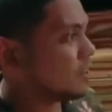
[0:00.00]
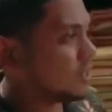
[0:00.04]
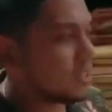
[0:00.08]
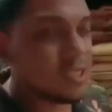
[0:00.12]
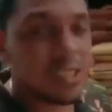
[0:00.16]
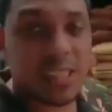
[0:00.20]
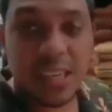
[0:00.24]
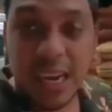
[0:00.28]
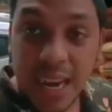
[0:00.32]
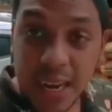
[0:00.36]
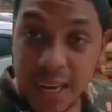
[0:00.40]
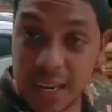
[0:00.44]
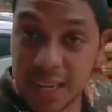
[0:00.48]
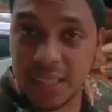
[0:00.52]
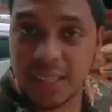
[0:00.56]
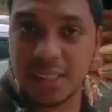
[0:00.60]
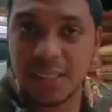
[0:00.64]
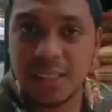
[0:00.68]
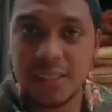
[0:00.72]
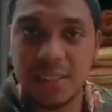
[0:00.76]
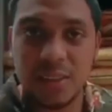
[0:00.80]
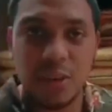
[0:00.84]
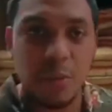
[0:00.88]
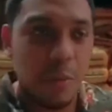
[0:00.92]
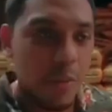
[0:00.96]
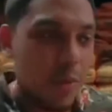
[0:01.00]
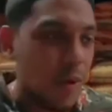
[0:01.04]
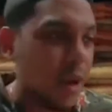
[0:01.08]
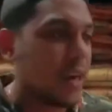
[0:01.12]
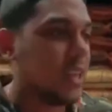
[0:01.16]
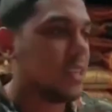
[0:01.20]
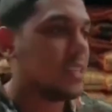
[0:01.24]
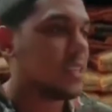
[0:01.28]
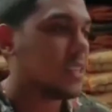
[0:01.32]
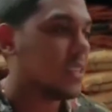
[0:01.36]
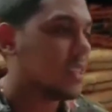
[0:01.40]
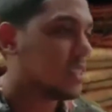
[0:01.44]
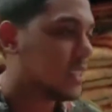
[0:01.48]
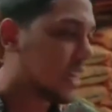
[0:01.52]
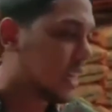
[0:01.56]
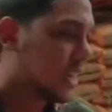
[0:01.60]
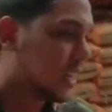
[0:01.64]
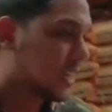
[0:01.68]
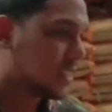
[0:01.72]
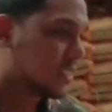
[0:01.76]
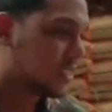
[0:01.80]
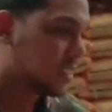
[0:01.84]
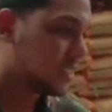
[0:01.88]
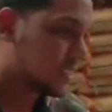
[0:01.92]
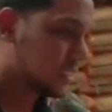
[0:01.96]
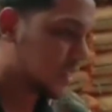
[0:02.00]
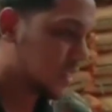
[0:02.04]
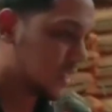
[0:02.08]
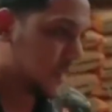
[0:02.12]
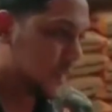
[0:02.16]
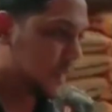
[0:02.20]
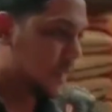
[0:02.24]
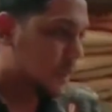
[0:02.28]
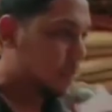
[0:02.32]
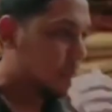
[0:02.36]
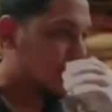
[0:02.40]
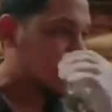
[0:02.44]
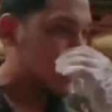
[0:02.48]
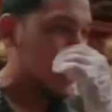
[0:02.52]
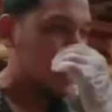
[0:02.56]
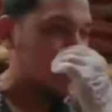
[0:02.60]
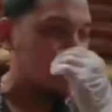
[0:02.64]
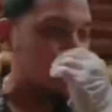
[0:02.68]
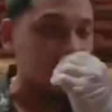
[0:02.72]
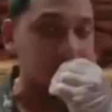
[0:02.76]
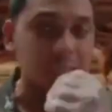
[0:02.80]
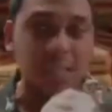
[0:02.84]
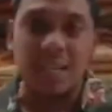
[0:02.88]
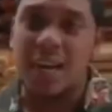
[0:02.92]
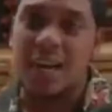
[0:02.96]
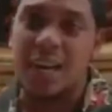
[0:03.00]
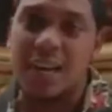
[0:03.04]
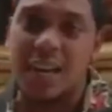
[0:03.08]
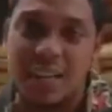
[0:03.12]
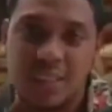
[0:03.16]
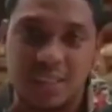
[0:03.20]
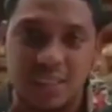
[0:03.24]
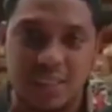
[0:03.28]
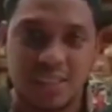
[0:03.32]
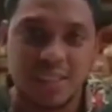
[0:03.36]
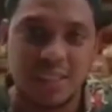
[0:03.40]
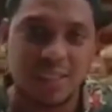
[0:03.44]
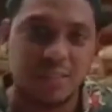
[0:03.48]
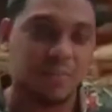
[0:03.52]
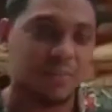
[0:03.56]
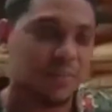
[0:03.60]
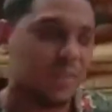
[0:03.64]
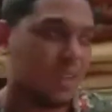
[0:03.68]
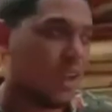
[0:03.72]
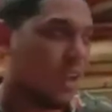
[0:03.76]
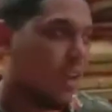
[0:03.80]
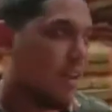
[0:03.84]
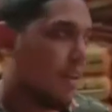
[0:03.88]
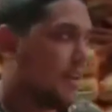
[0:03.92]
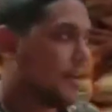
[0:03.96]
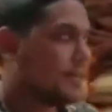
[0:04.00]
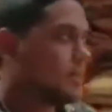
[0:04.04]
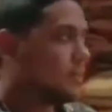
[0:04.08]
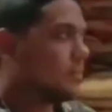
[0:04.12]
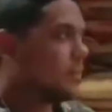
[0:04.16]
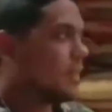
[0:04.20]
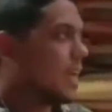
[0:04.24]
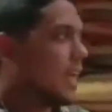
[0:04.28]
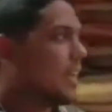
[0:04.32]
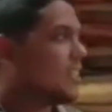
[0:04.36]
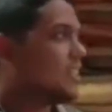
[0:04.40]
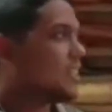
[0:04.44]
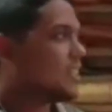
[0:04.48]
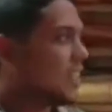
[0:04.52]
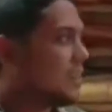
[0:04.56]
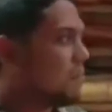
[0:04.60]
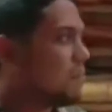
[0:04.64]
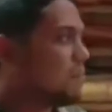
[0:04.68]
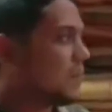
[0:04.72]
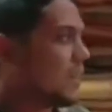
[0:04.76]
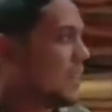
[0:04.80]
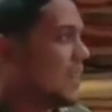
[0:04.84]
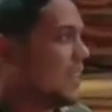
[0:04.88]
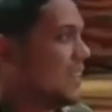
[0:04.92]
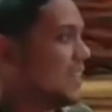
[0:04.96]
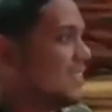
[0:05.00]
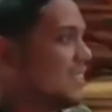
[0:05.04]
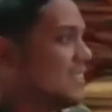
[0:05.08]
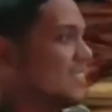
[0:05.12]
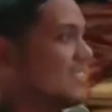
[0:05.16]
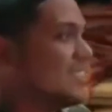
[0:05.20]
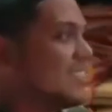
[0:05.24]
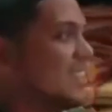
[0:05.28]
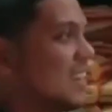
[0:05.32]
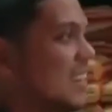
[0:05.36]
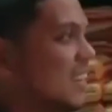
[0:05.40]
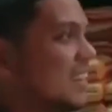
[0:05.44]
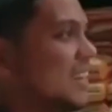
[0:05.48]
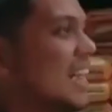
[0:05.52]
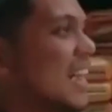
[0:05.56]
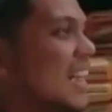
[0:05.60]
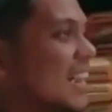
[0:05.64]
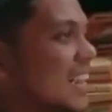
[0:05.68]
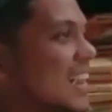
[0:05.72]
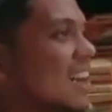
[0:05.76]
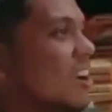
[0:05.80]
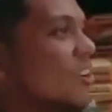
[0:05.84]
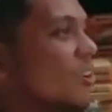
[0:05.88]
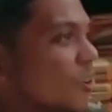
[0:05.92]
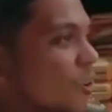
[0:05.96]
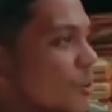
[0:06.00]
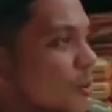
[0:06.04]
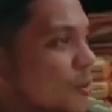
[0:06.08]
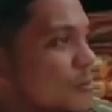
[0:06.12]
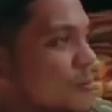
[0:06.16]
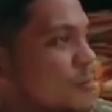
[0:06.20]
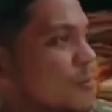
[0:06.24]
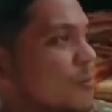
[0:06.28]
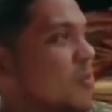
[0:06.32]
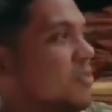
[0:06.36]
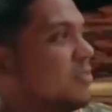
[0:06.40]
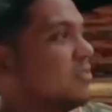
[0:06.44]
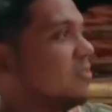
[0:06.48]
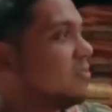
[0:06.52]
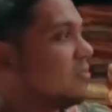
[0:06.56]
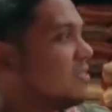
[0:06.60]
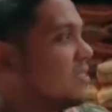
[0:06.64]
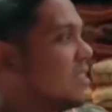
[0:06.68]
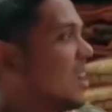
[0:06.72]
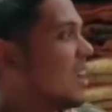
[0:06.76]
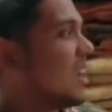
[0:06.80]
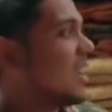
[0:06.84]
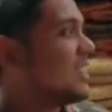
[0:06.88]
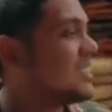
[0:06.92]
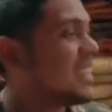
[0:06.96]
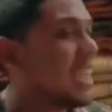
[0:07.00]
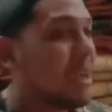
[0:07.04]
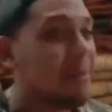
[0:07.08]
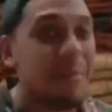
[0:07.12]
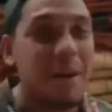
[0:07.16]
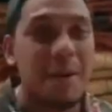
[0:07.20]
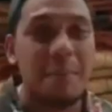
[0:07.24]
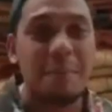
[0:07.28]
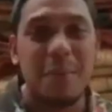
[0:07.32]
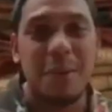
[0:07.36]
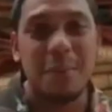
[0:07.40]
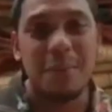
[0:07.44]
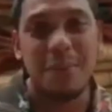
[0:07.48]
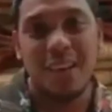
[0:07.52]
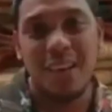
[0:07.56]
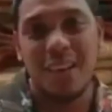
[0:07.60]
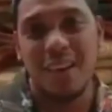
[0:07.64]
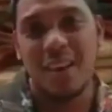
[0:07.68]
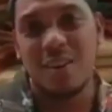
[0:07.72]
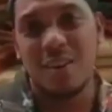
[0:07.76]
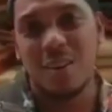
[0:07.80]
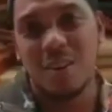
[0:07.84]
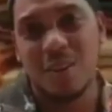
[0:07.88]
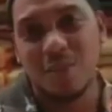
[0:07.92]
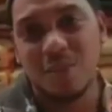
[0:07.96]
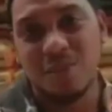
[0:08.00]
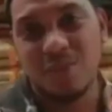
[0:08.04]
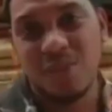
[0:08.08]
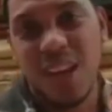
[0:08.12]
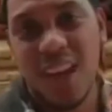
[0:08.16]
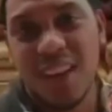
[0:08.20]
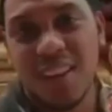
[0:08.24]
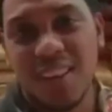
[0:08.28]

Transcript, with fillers: ano ng challenge, gumawa ng isang challenge. Mayaman challenge. At syempre, dahil ako, kasama ang pamilya ko